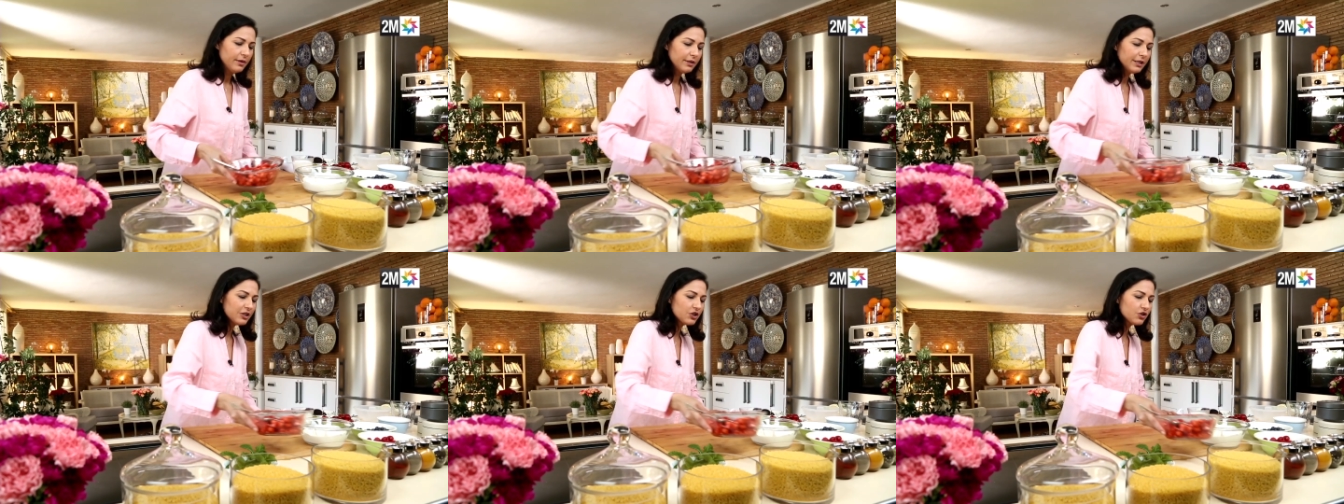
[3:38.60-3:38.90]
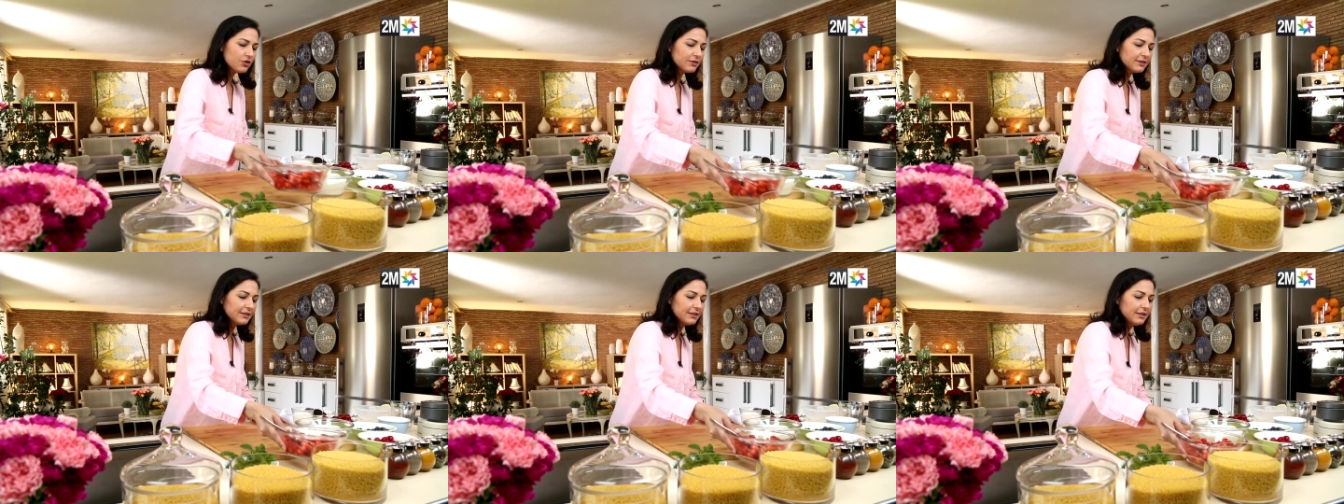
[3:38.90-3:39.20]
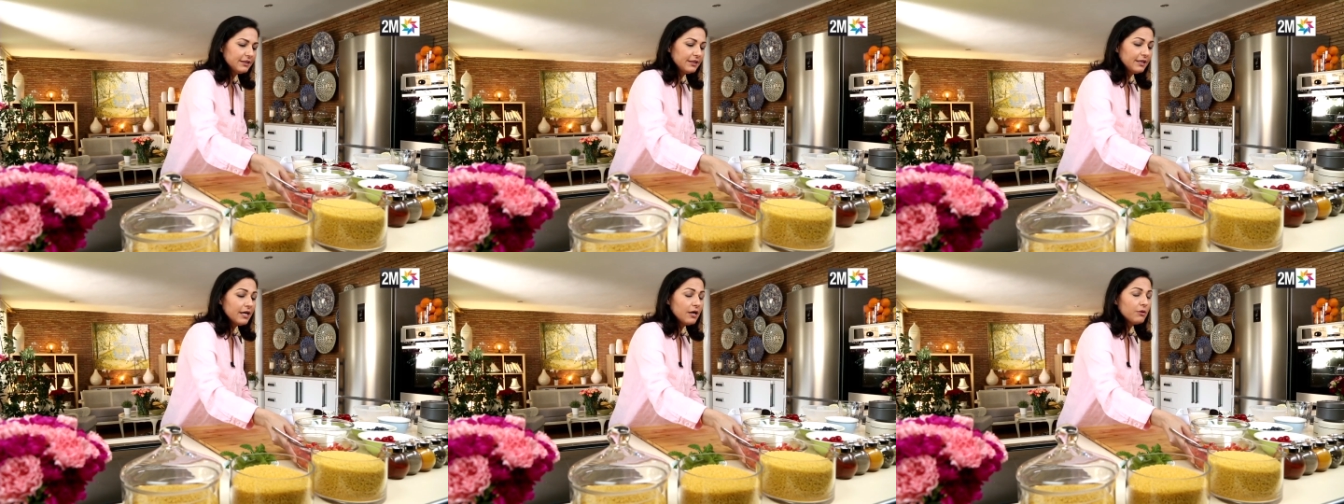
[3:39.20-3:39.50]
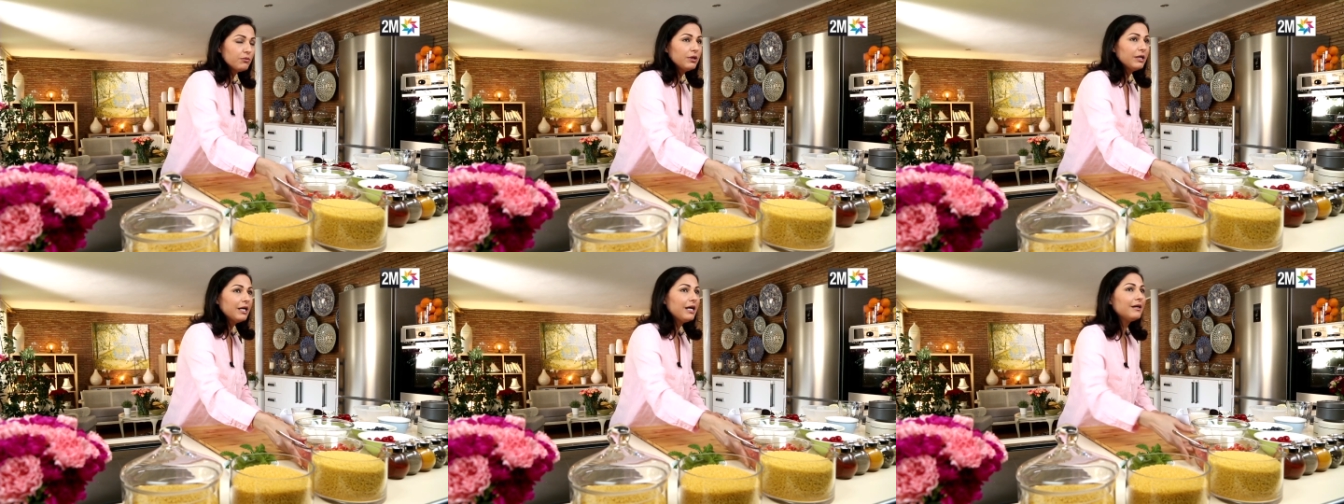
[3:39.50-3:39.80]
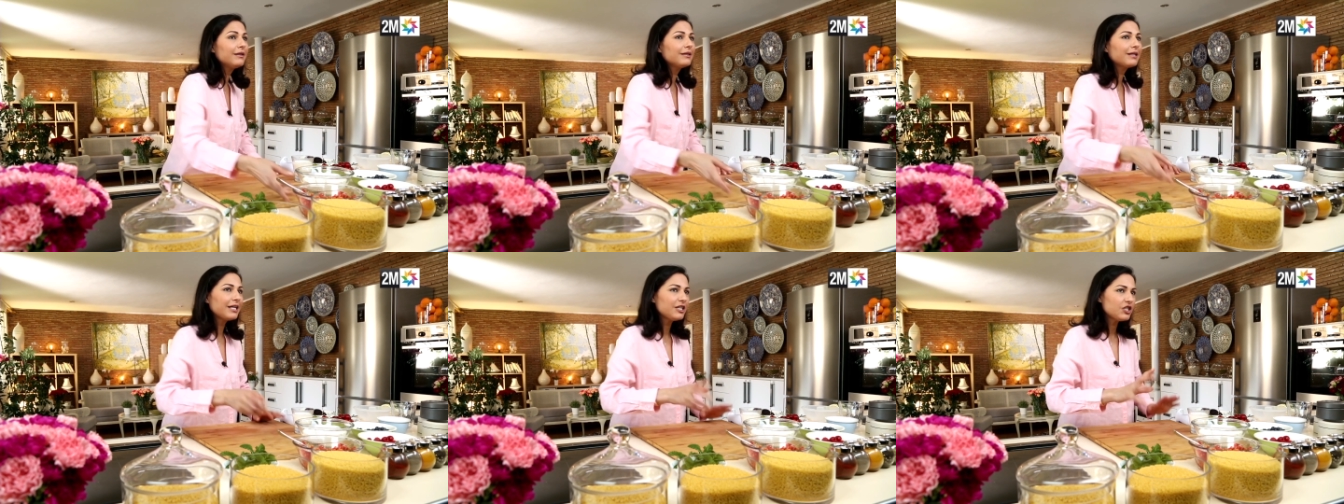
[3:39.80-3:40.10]
لا شونتي اولا
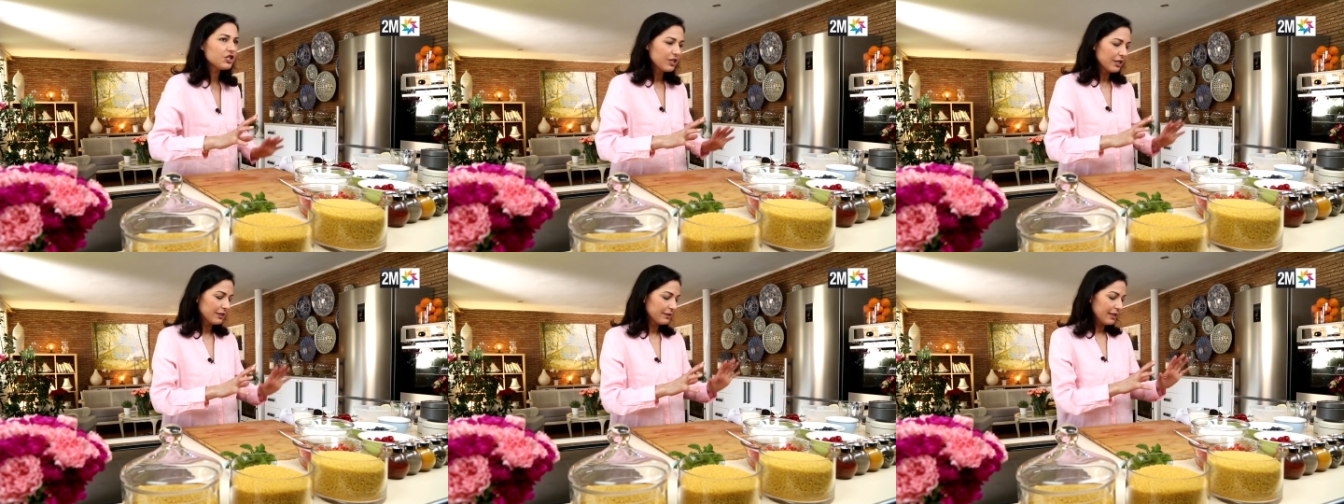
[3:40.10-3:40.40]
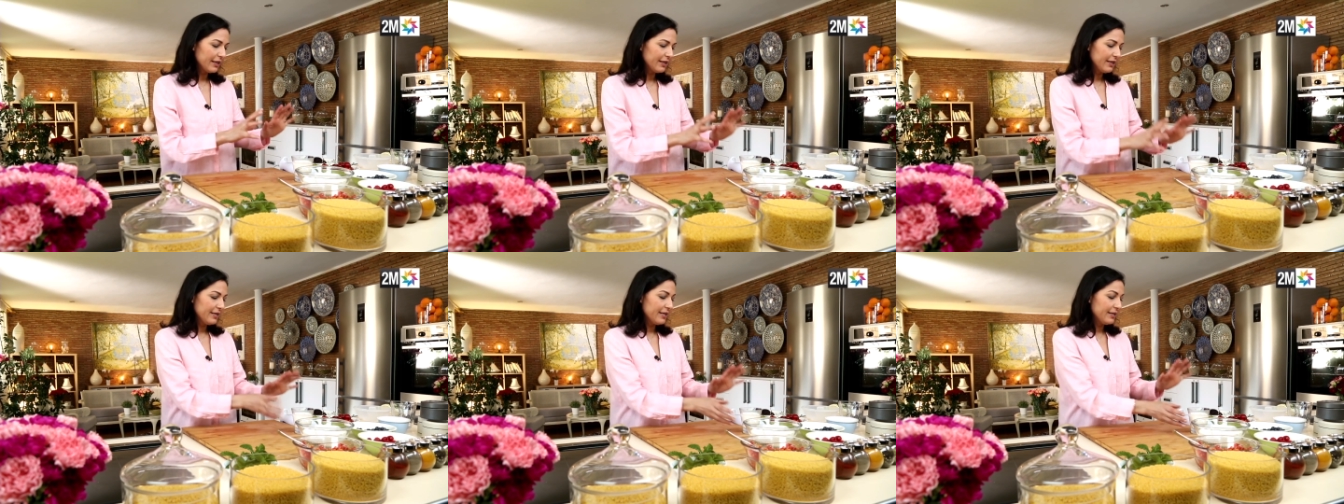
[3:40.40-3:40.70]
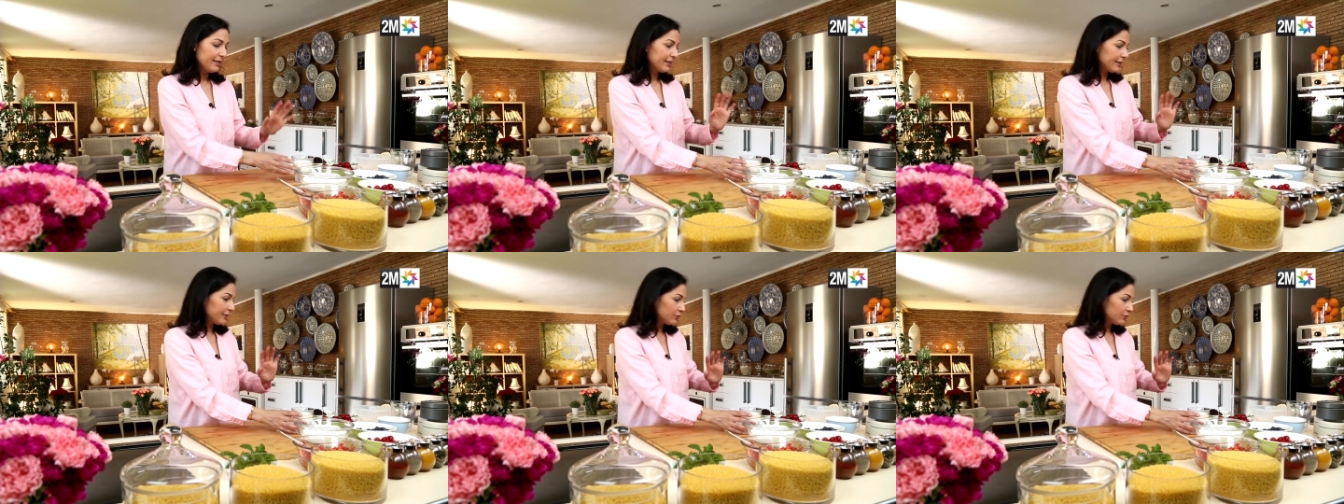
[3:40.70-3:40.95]
القشده الطريه اللي